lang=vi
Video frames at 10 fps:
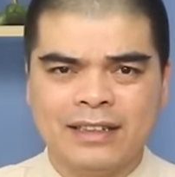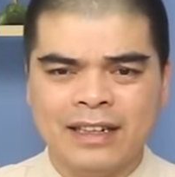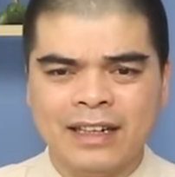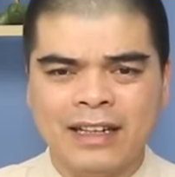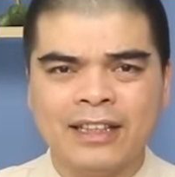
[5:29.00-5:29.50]

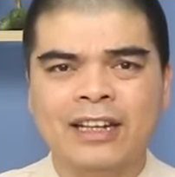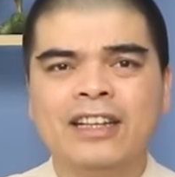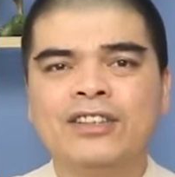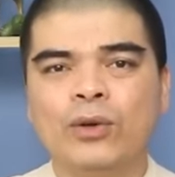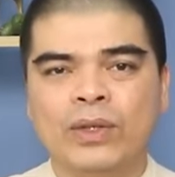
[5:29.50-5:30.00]
Ngay ngài thần
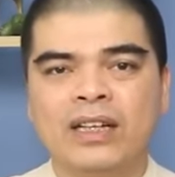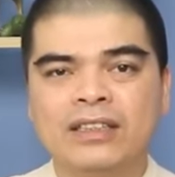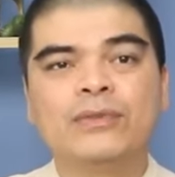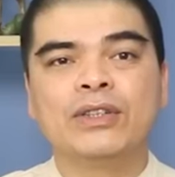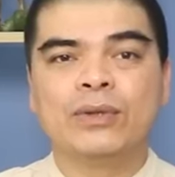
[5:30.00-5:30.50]
linh thổ địa,
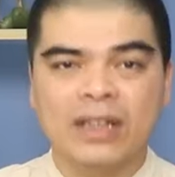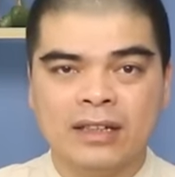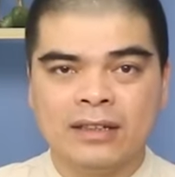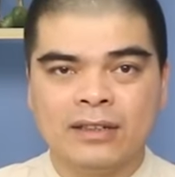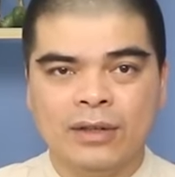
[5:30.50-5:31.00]
chư vị tôn
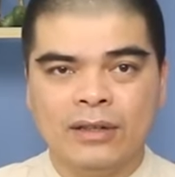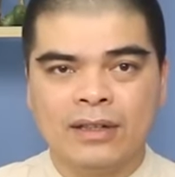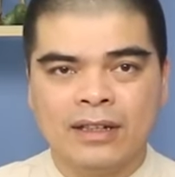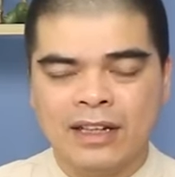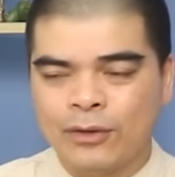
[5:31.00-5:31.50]
thần, đúng không?
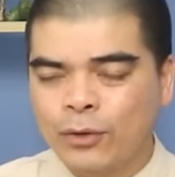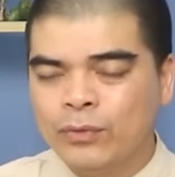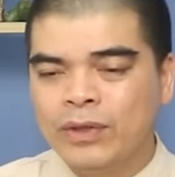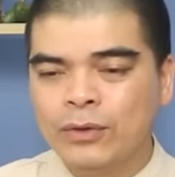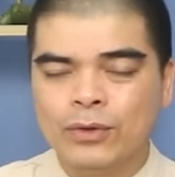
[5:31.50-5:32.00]
Ngài ngũ
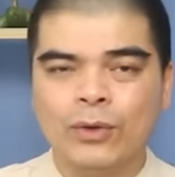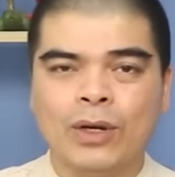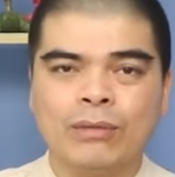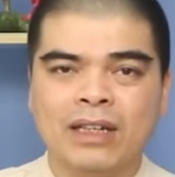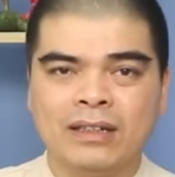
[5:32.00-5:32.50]
phương ngũ
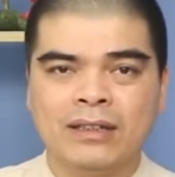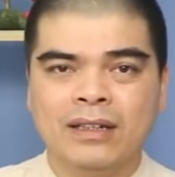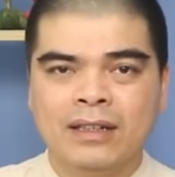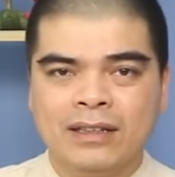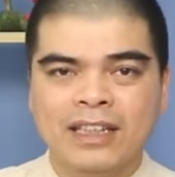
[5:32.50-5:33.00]
thổ long thần,
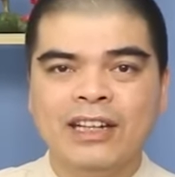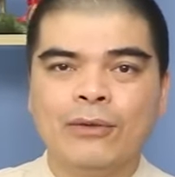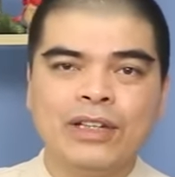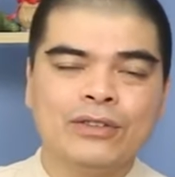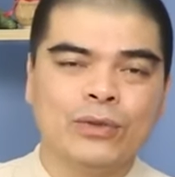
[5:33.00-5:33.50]
tiền
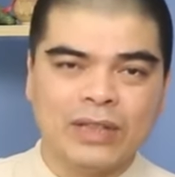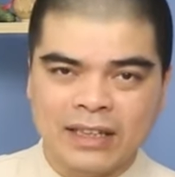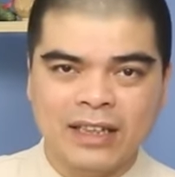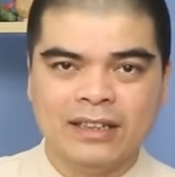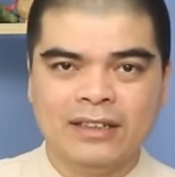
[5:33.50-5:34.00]
hậu địa chủ
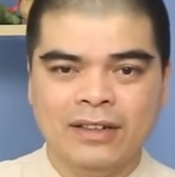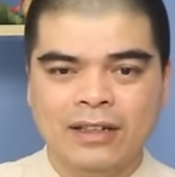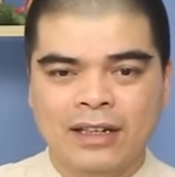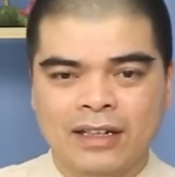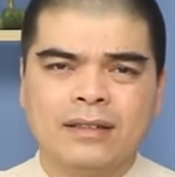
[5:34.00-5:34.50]
tài thần. Đó.
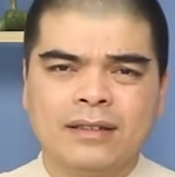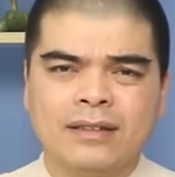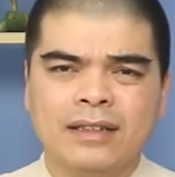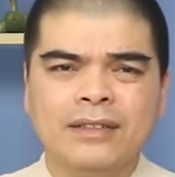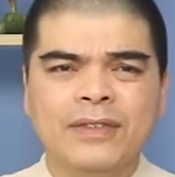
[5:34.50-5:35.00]

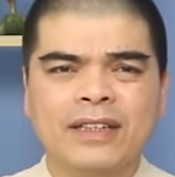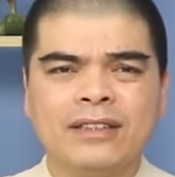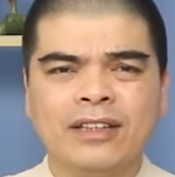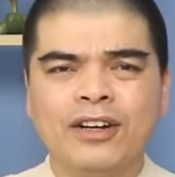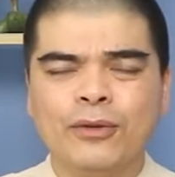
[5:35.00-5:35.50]
Cái việc
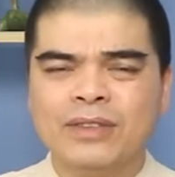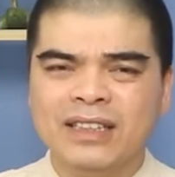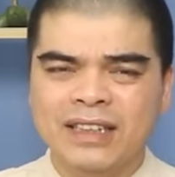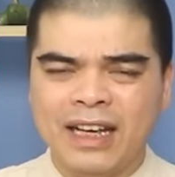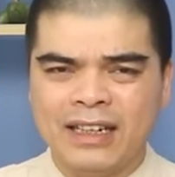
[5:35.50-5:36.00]
thờ cúng
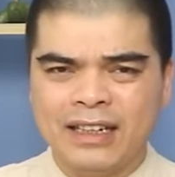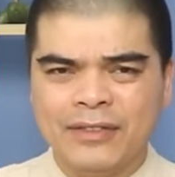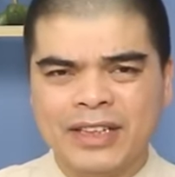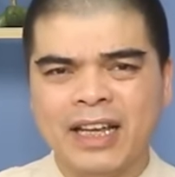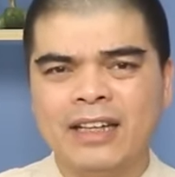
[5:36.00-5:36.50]
dân gian ấy,
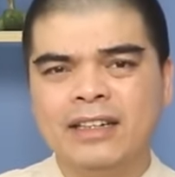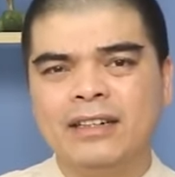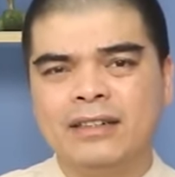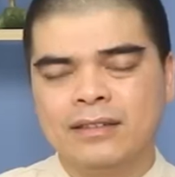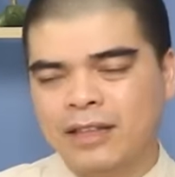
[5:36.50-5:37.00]
cái việc thể
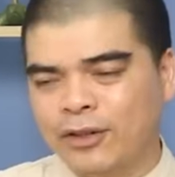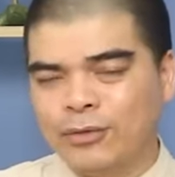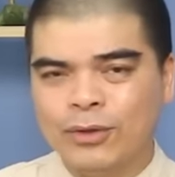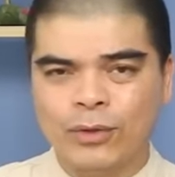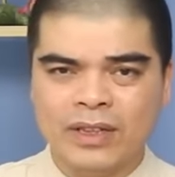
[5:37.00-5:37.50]
hiện thờ
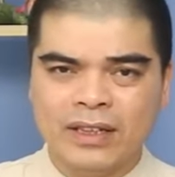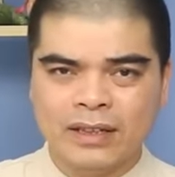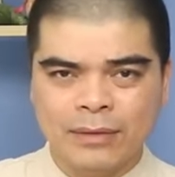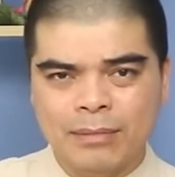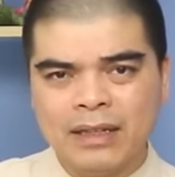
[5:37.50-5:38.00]
cúng tổ
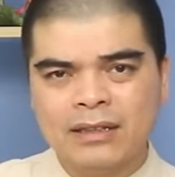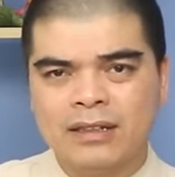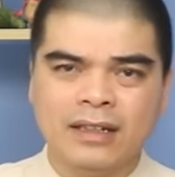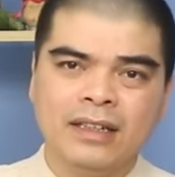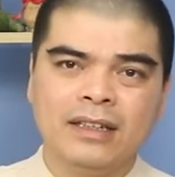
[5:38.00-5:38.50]
tiên, các bát
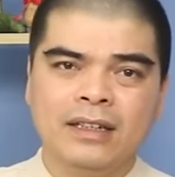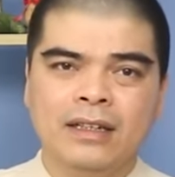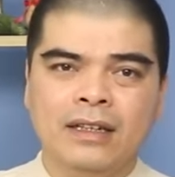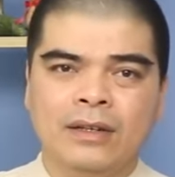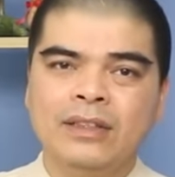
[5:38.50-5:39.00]
hương thần linh ấy,
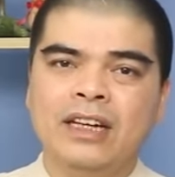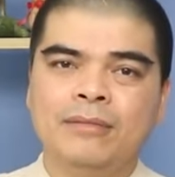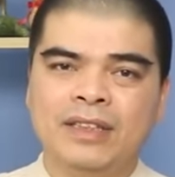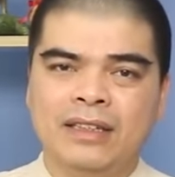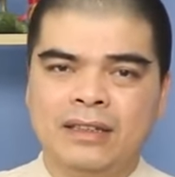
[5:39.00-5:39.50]
nó
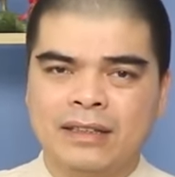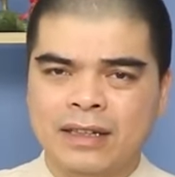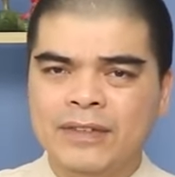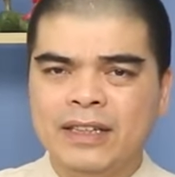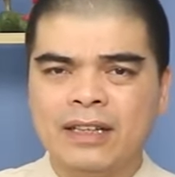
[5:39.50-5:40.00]
nhằm gì?
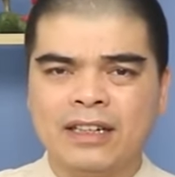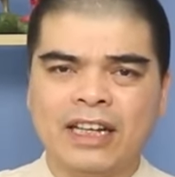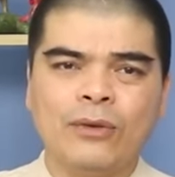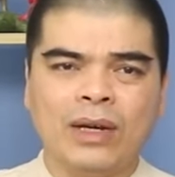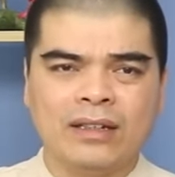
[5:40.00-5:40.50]
Cái vị thần
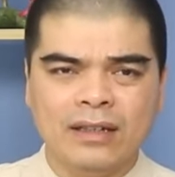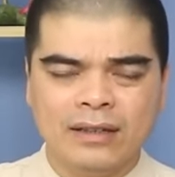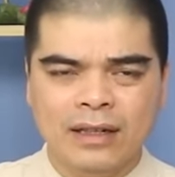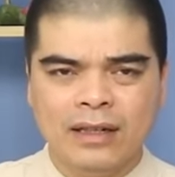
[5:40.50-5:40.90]
cai quản đất.